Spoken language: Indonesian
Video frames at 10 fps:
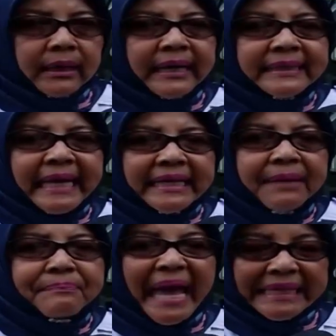Uh, jadi
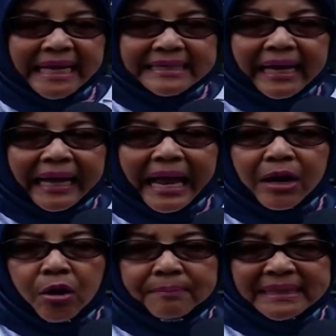biasanya
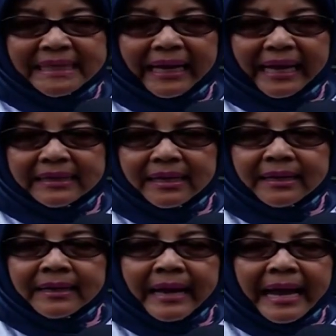kalau misalkan
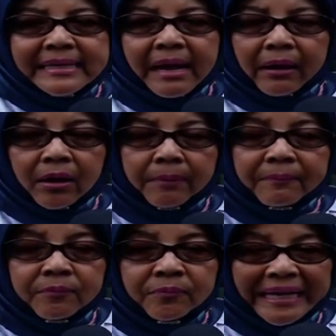ada
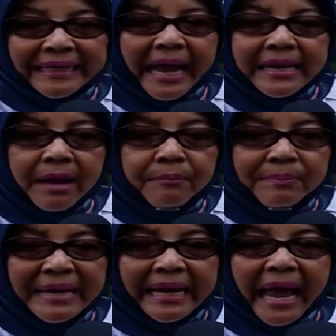warga yang
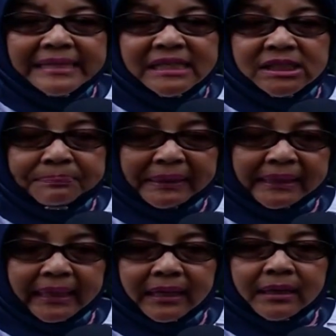memelihara anjing
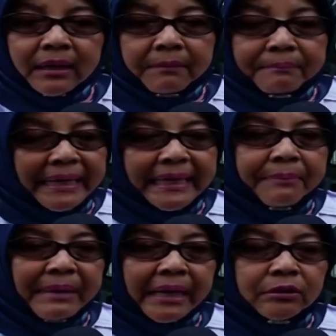seperti Belgia
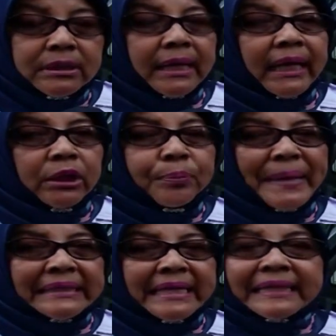Melanos itu
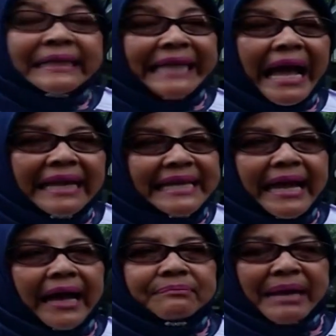biasanya tetangganya
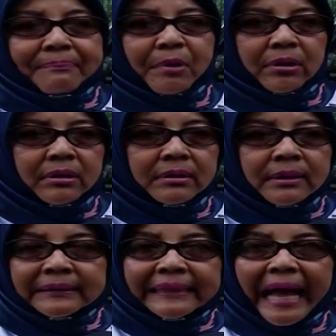yang akan melapor,
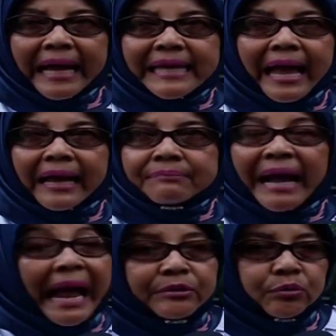tetangganya akan
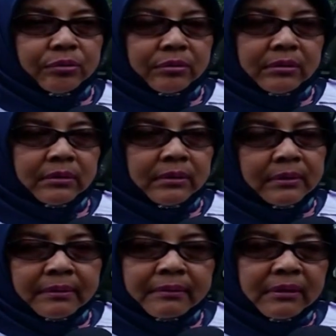mengadu
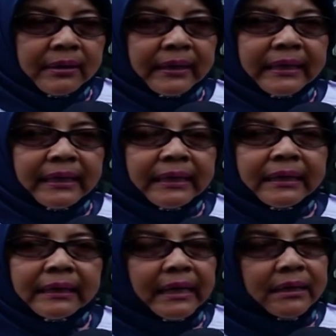kemana
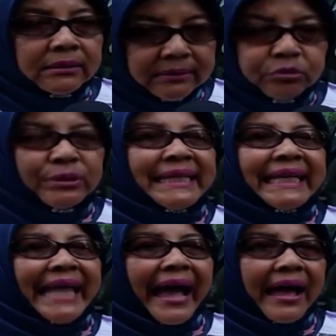Uh, ke sudin kita.